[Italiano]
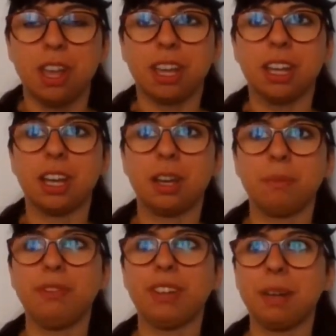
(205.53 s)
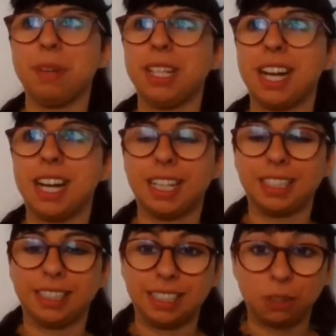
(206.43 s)
eh, mi verrebbe da,
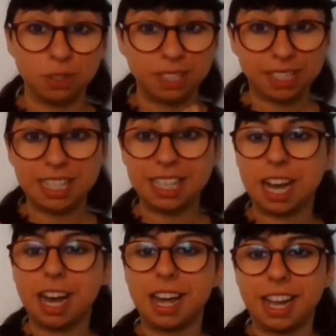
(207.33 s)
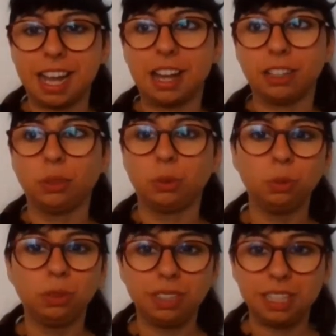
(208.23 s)
da consigliare a
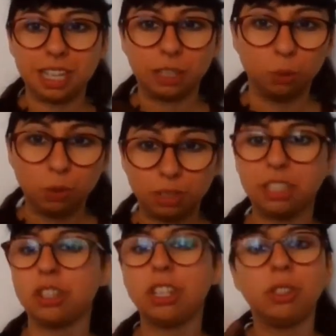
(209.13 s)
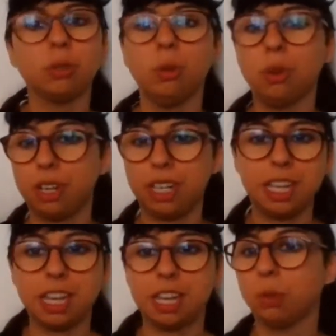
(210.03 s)
tutti gli adulti,
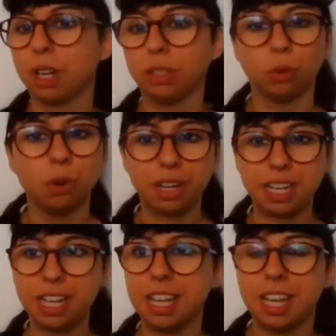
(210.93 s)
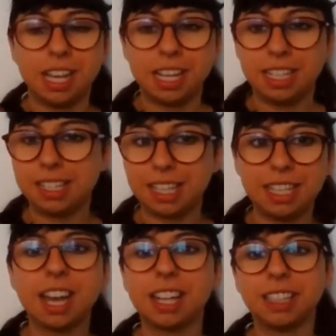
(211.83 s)
genitori, educatori,
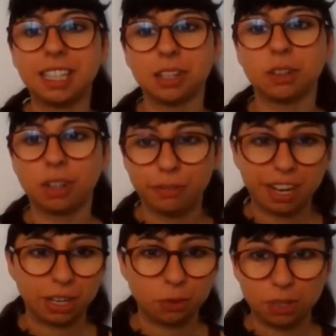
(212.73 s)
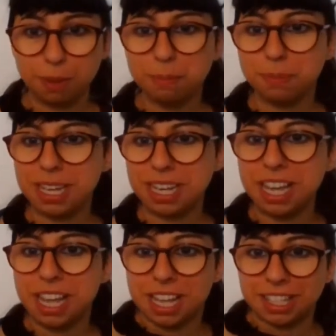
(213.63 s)
insegnanti che hanno a che fare con i bambini,
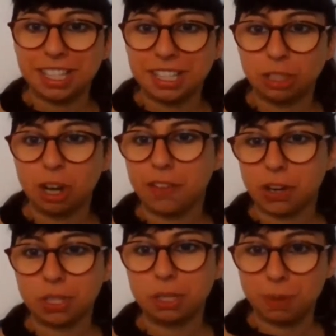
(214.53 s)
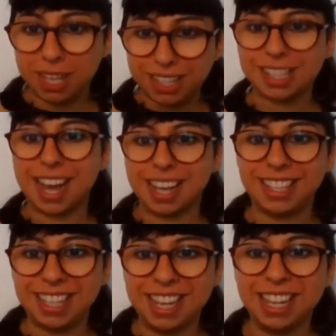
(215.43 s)
se si trovano
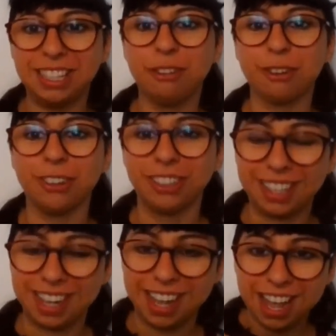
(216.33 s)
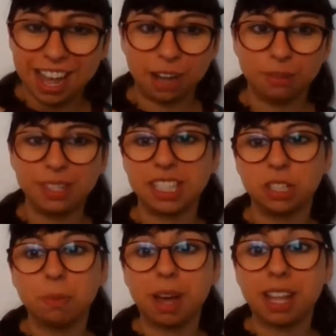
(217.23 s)
spiazzati di fronte a questa
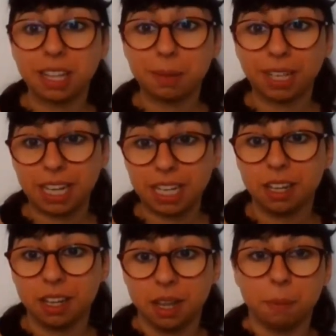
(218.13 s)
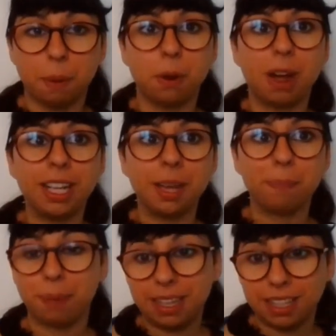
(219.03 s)
domanda, magari proprio
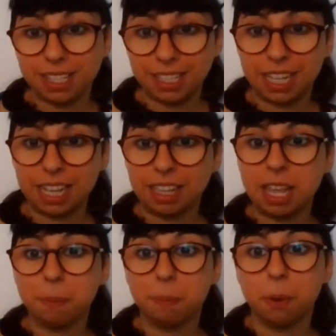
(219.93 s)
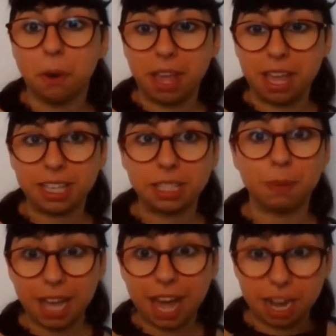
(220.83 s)
anche prendersi del tempo e
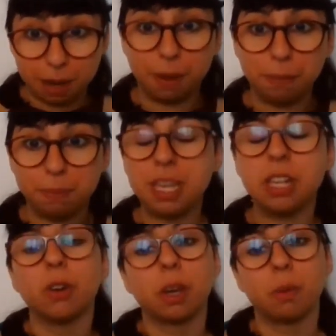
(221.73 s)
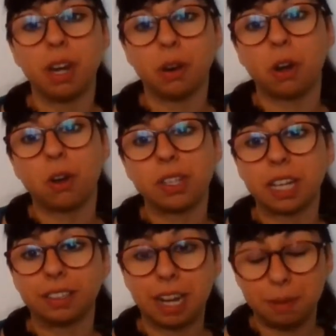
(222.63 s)
spiegare al bambino che quella è una
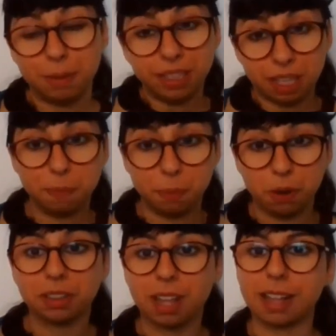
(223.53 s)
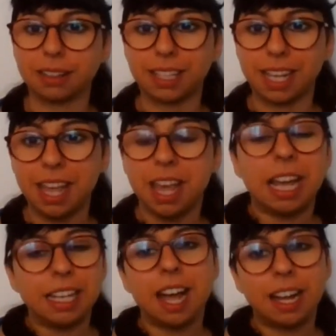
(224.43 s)
cosa talmente importante
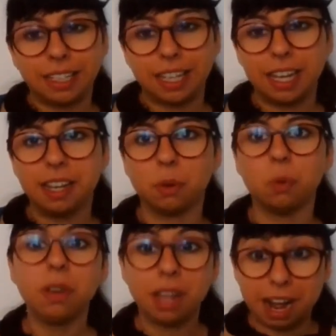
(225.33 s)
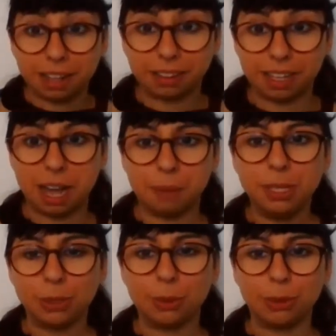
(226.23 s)
che anche un grande ha
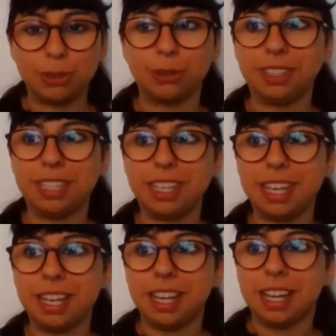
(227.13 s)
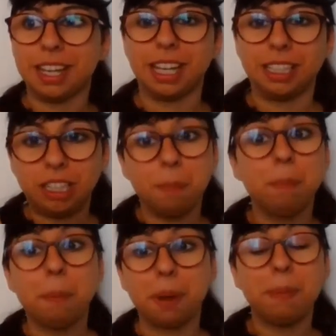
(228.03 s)
bisogno di, eh, di
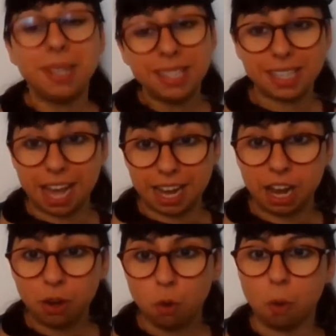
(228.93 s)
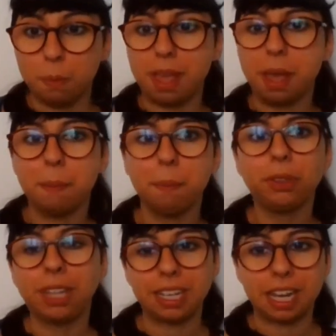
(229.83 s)
tempo per pensare a come
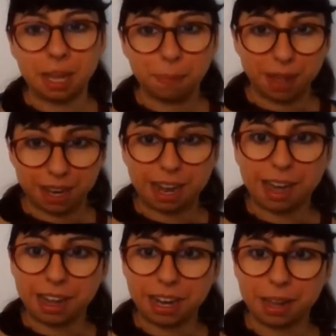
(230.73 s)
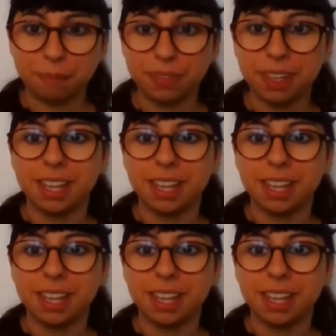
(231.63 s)
potergliene parlare.